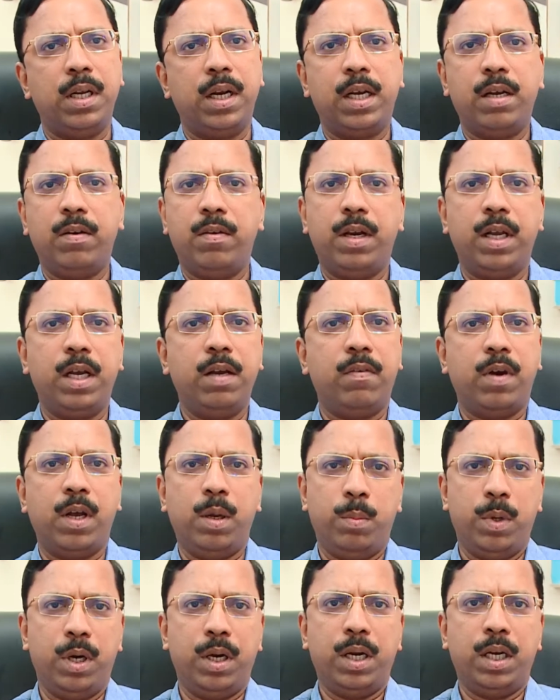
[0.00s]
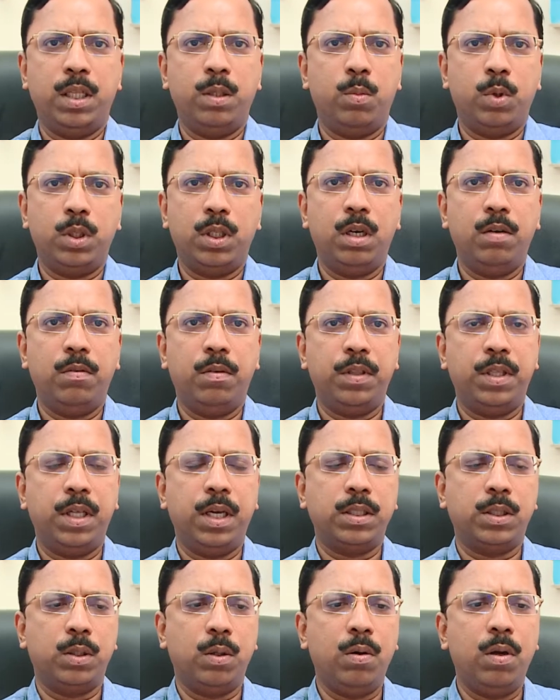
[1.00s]
ரெக்கவரிக்கு வாய்ப்பு இருக்குது அது முதல்
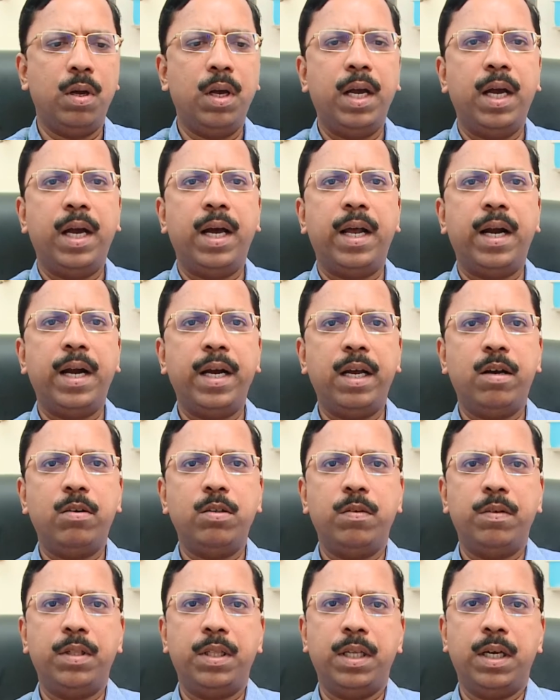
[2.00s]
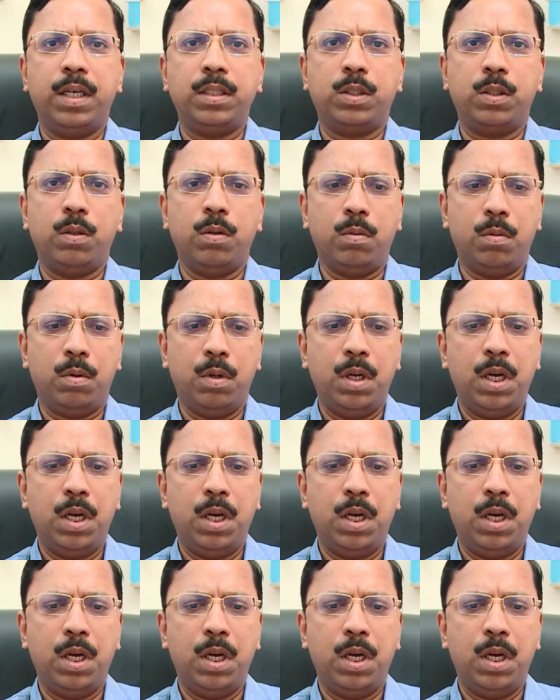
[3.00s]
வித்தியாசம் ரெண்டாவது வித்தியாசம்